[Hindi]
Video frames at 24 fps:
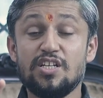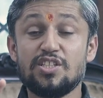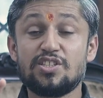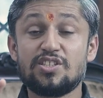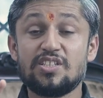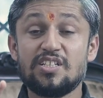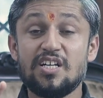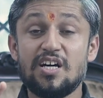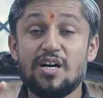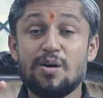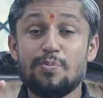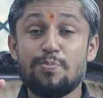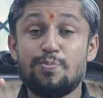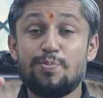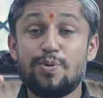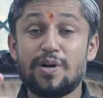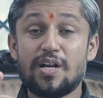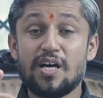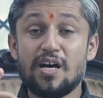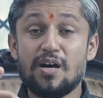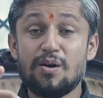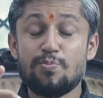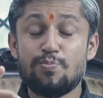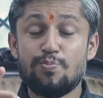इतना
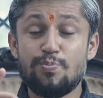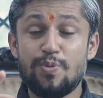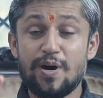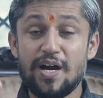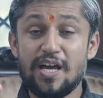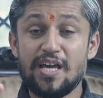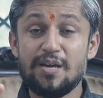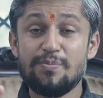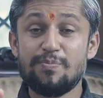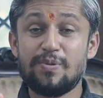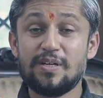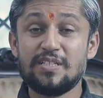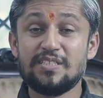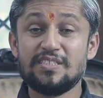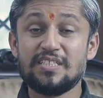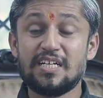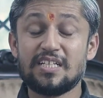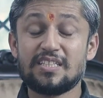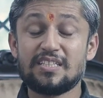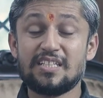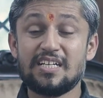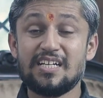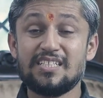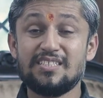बड़ा भय बन
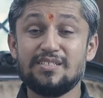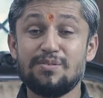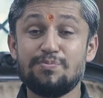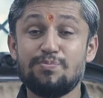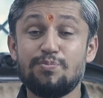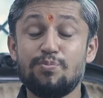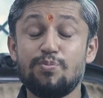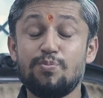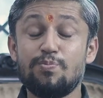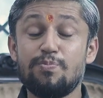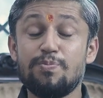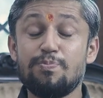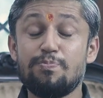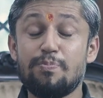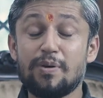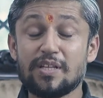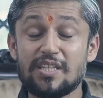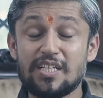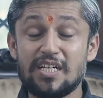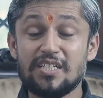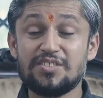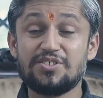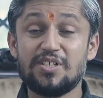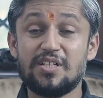जाता है जब
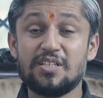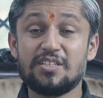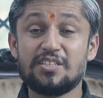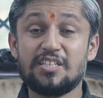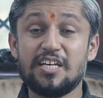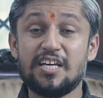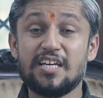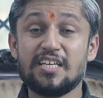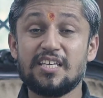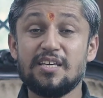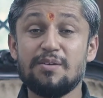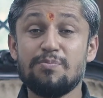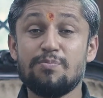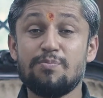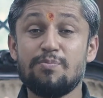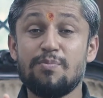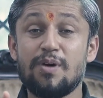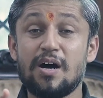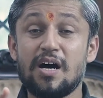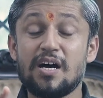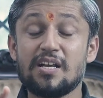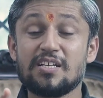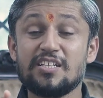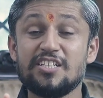पता चलता है कि
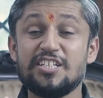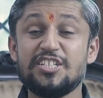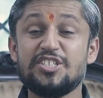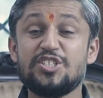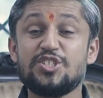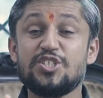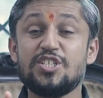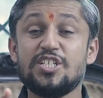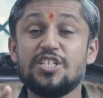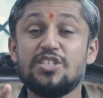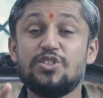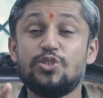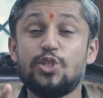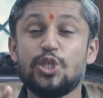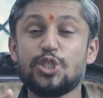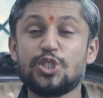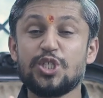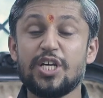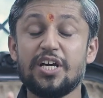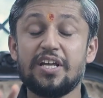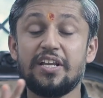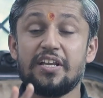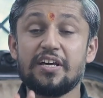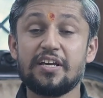मार्केश की
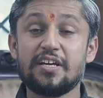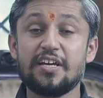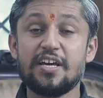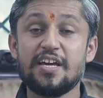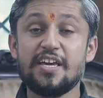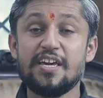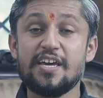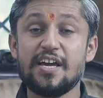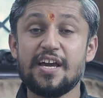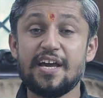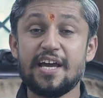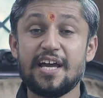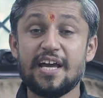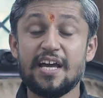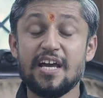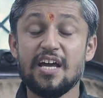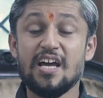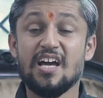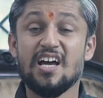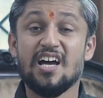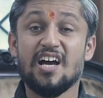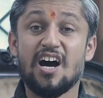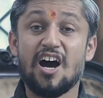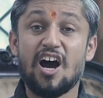दशा लग गई है
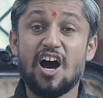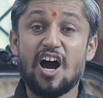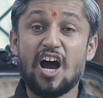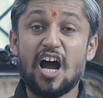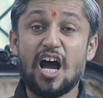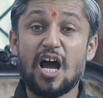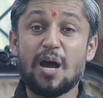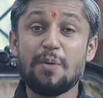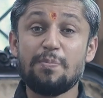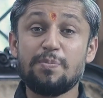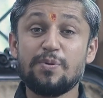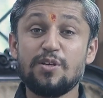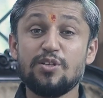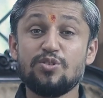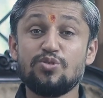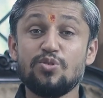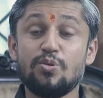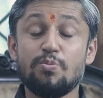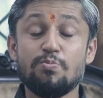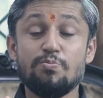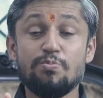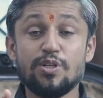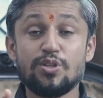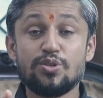आपकी
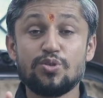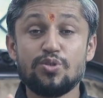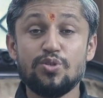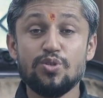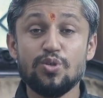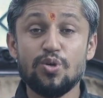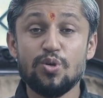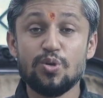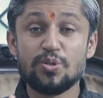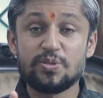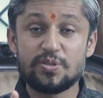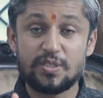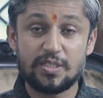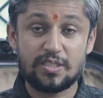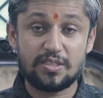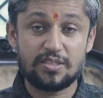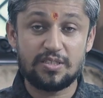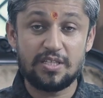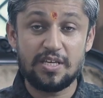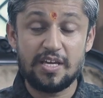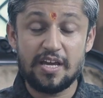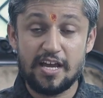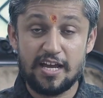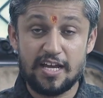तो मृत्यु हो
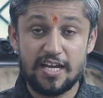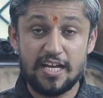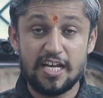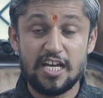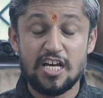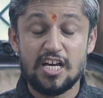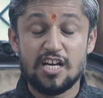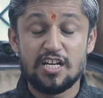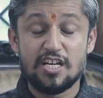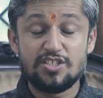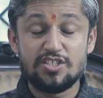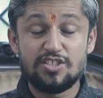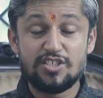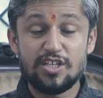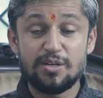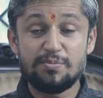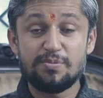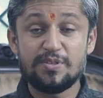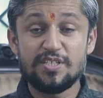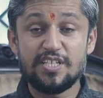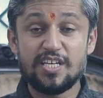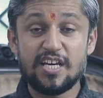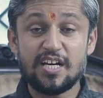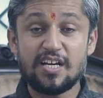सकती है
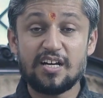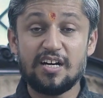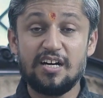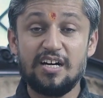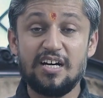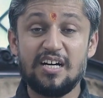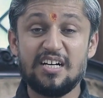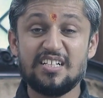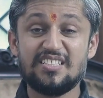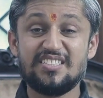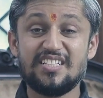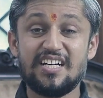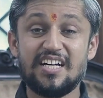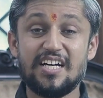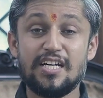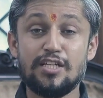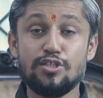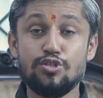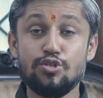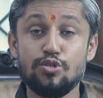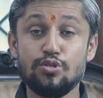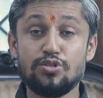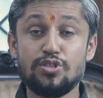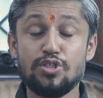जब ये कहा
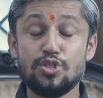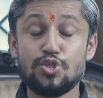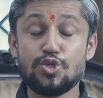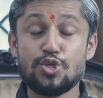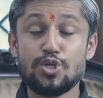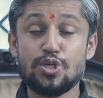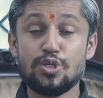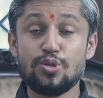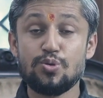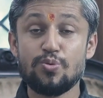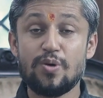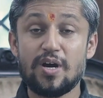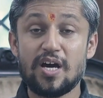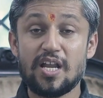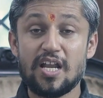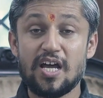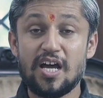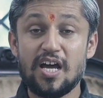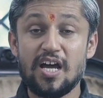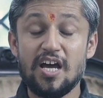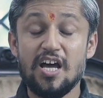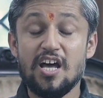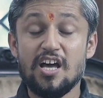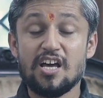जाए ज्योतिष के
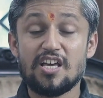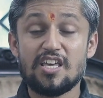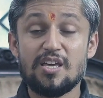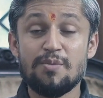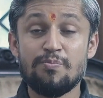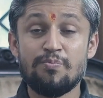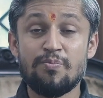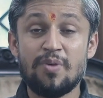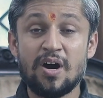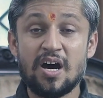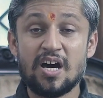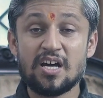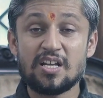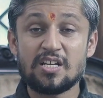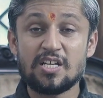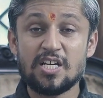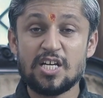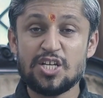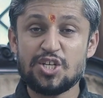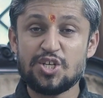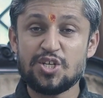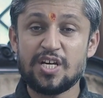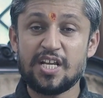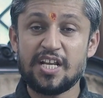द्वारा कि
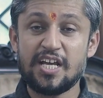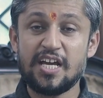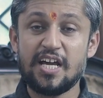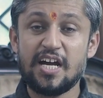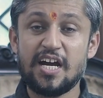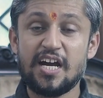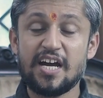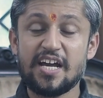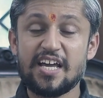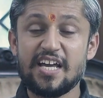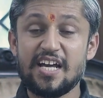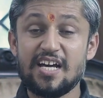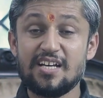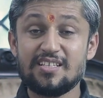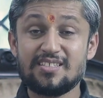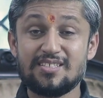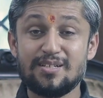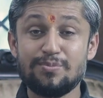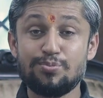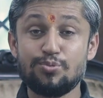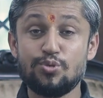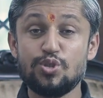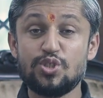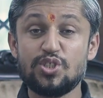मार्केश ग्रह आ गया
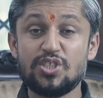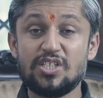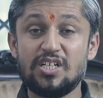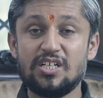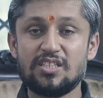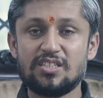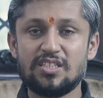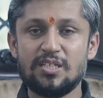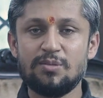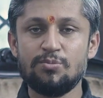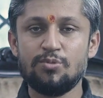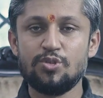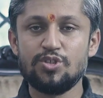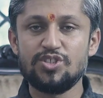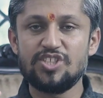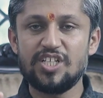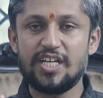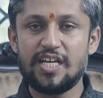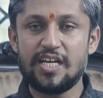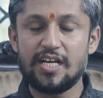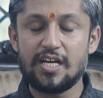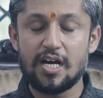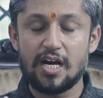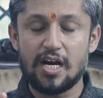सब कुछ खत्म हो
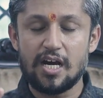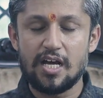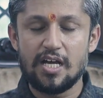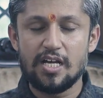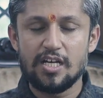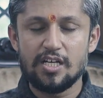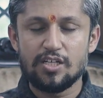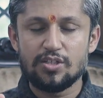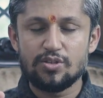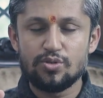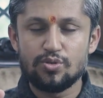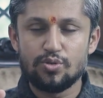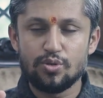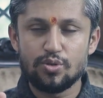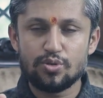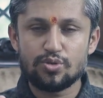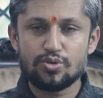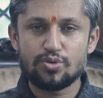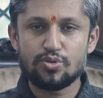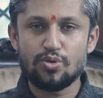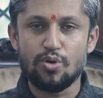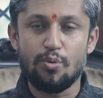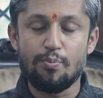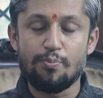जाएगा
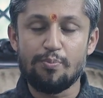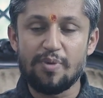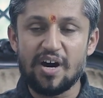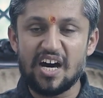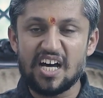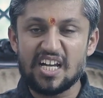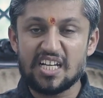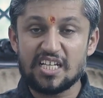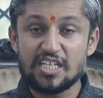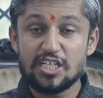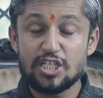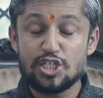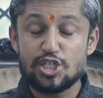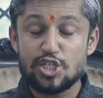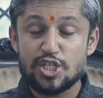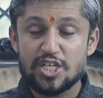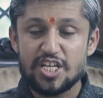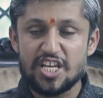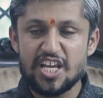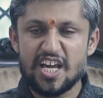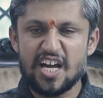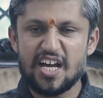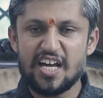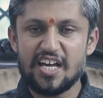दोस्तों मार्केश
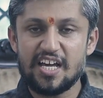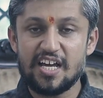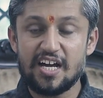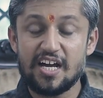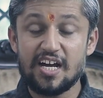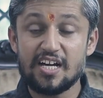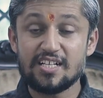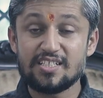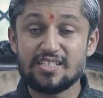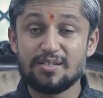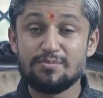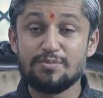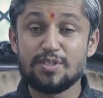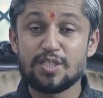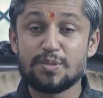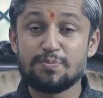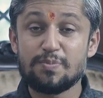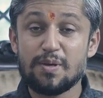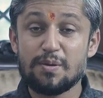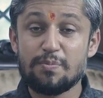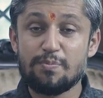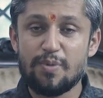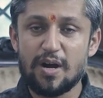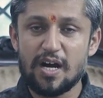क्या है आज हम इस
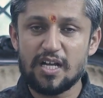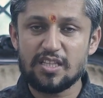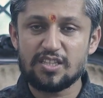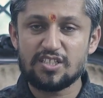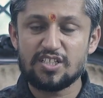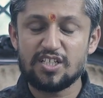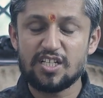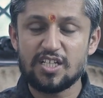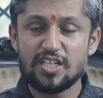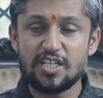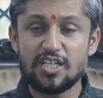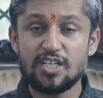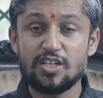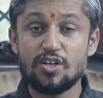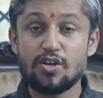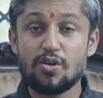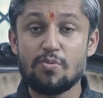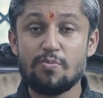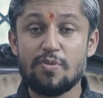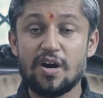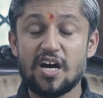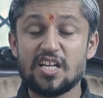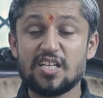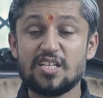पर बात करेंगे
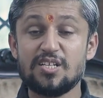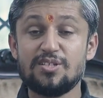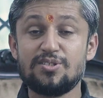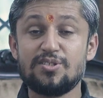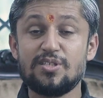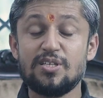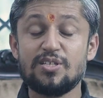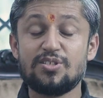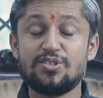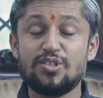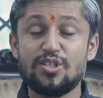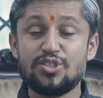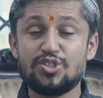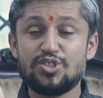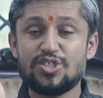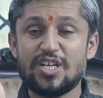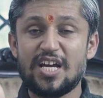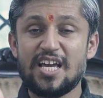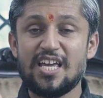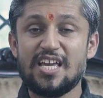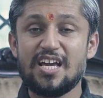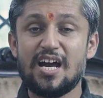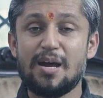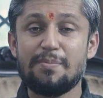और मार्केश की
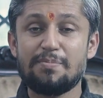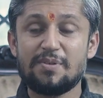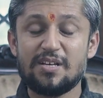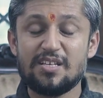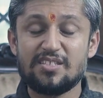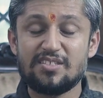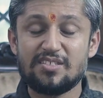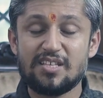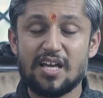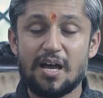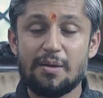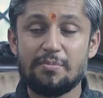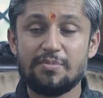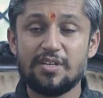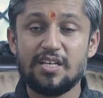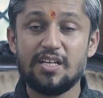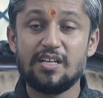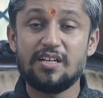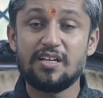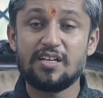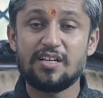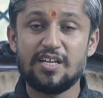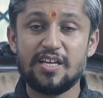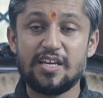सच्चाई आपके
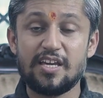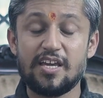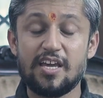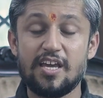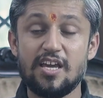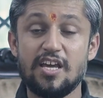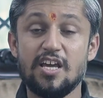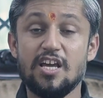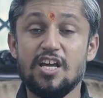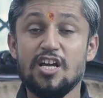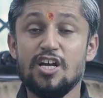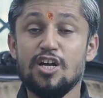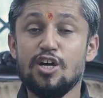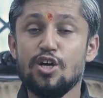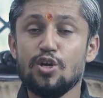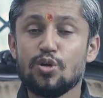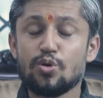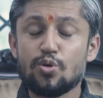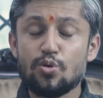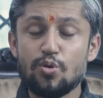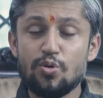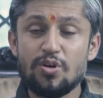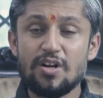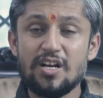सामने रखेंगे
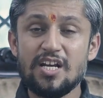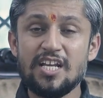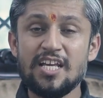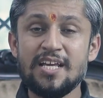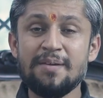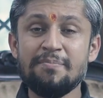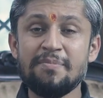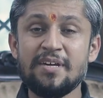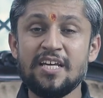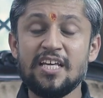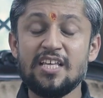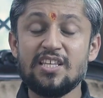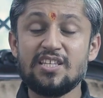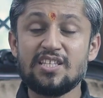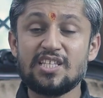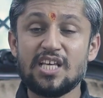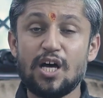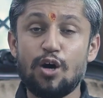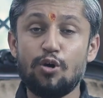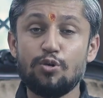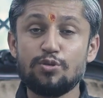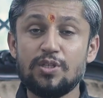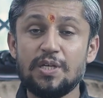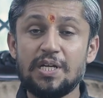कुंडली में
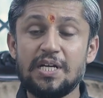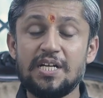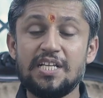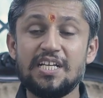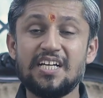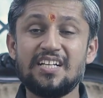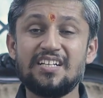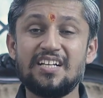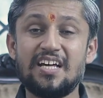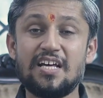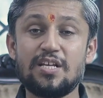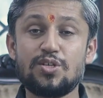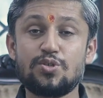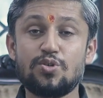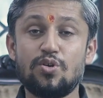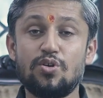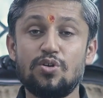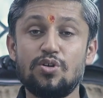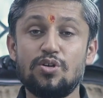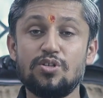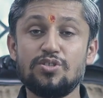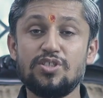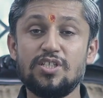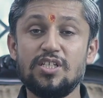साउथ इंडियन
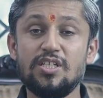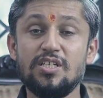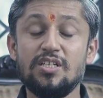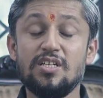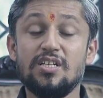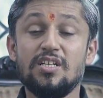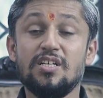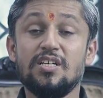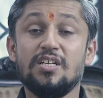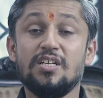एस्ट्रोलॉजी